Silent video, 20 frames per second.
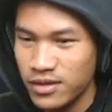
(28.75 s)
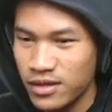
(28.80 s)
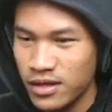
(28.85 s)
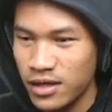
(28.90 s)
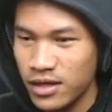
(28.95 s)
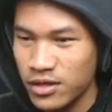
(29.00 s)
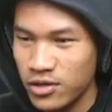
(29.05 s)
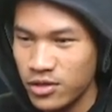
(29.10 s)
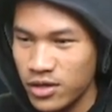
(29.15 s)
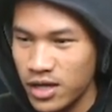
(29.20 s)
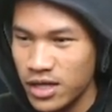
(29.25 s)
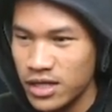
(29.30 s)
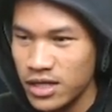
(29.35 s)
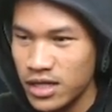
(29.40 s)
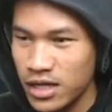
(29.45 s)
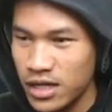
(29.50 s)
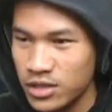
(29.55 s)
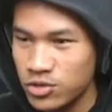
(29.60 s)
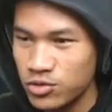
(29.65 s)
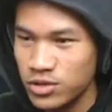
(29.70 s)
Gitu kan,
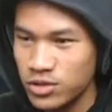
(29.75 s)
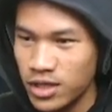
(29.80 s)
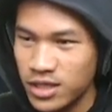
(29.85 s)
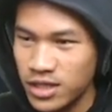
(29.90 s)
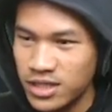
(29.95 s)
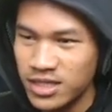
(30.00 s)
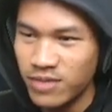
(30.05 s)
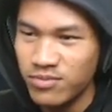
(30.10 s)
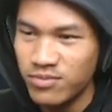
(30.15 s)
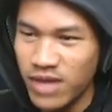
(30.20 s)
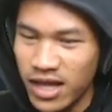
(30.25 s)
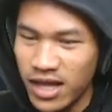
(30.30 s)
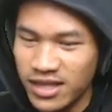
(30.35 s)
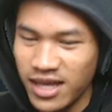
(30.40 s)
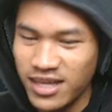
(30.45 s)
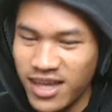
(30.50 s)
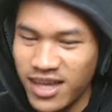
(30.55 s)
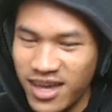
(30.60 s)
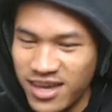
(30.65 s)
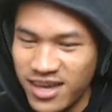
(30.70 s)
langsung saja save
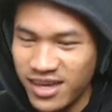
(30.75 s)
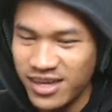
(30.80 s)
datanya yang